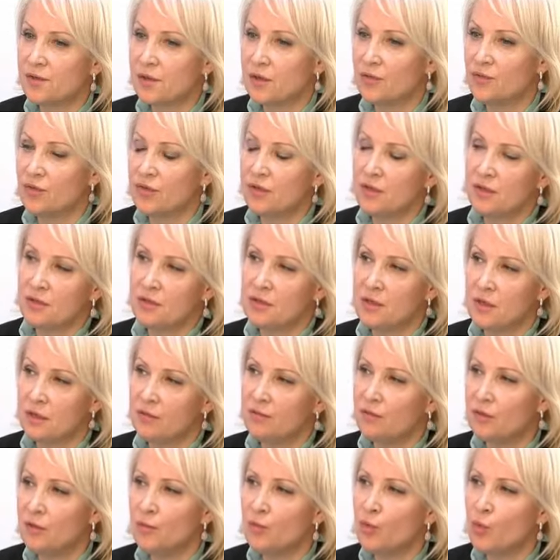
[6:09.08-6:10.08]
когда вот такие
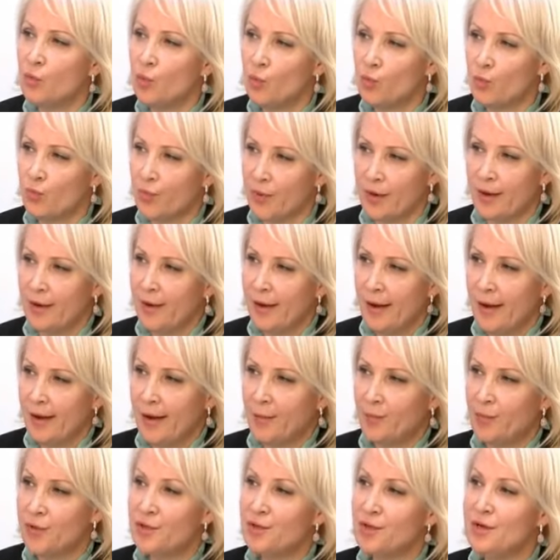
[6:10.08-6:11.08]
целевые группы
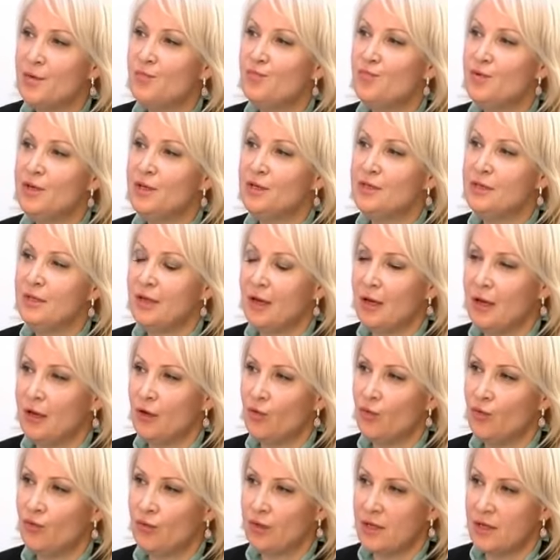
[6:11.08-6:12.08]
потребителей
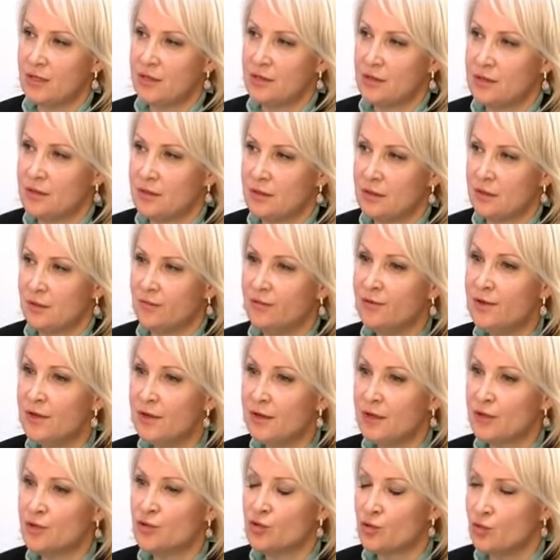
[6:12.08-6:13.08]
у нас
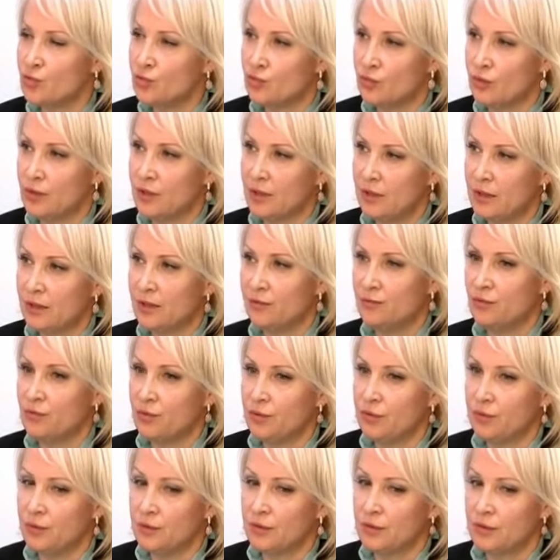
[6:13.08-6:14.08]
вырастут, это
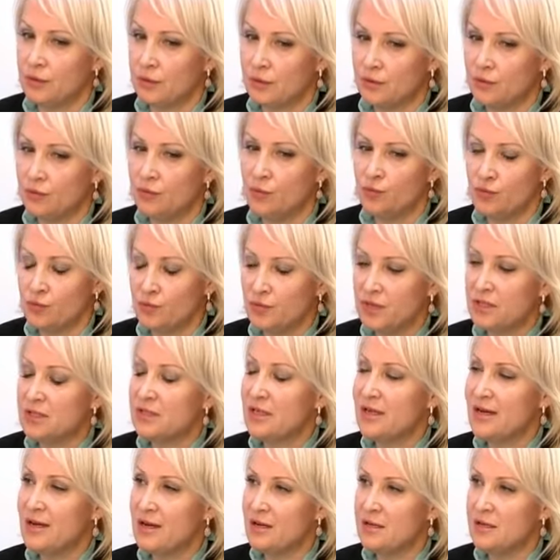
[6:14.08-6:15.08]
вот, э, в общем-то,
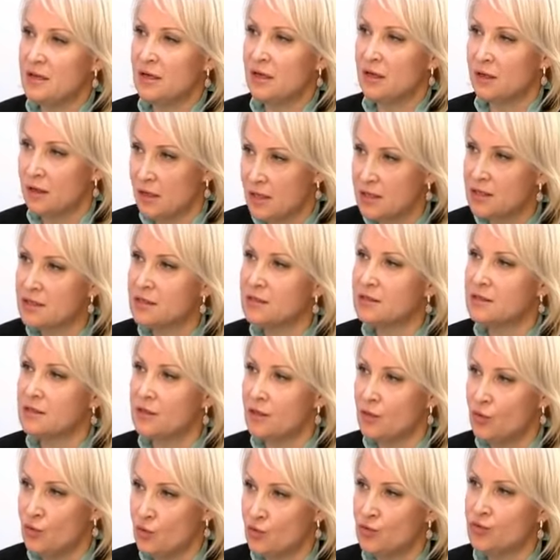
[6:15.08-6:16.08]
средний класс,
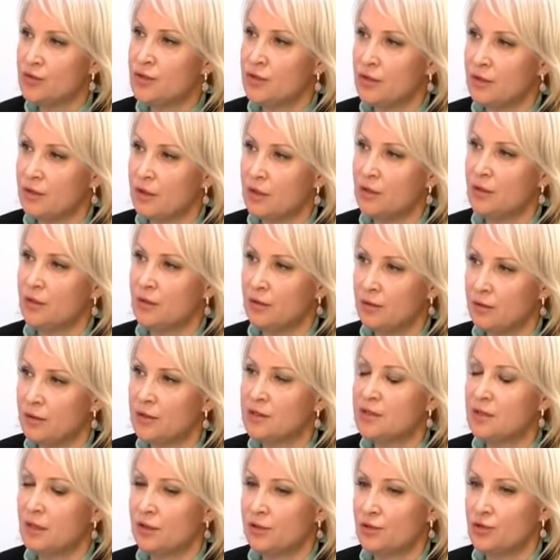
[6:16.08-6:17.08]
серьезный э,
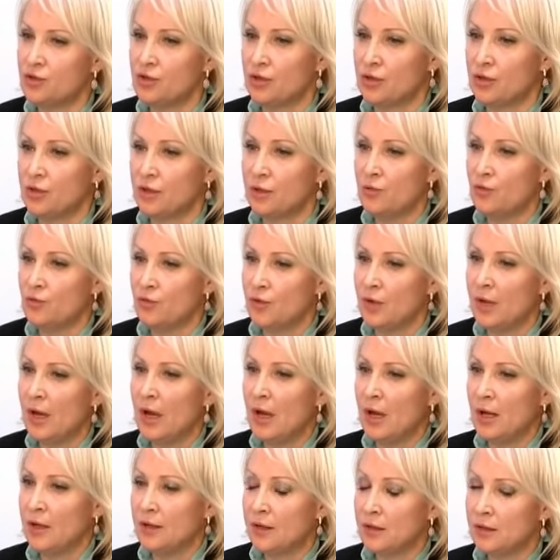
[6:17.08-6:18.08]
достаточно такой,
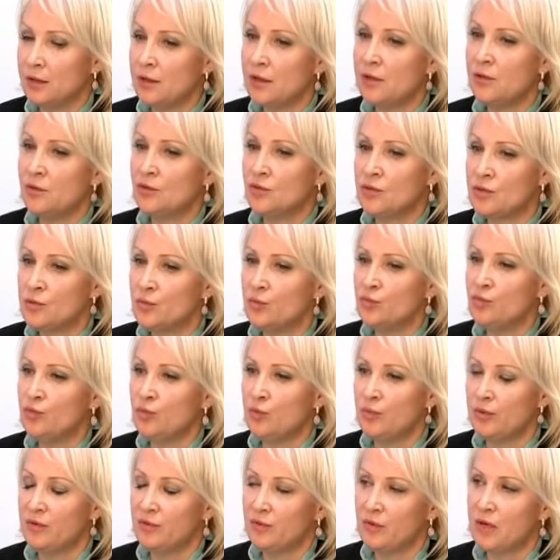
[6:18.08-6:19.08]
тогда у нас будут
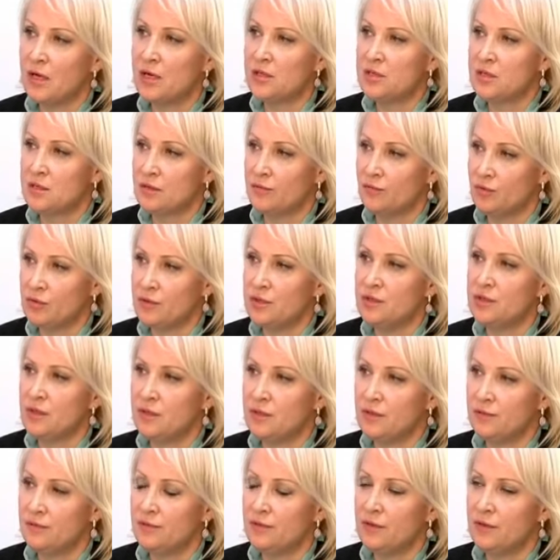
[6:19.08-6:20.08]
появляться вот
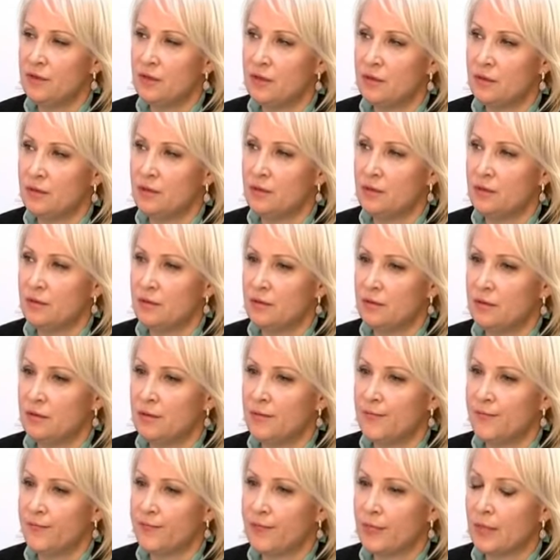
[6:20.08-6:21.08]
сетевые
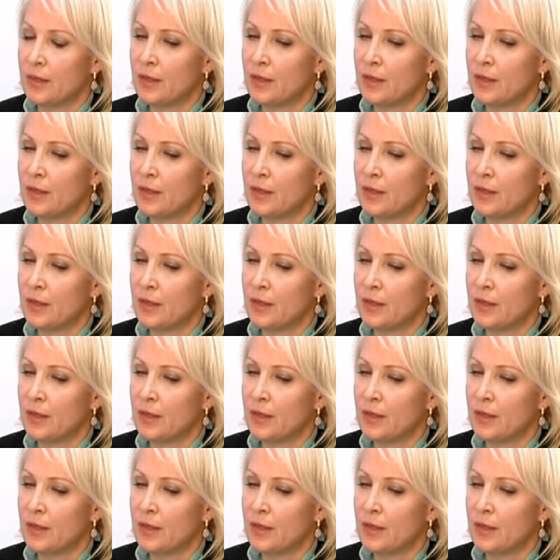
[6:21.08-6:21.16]
э,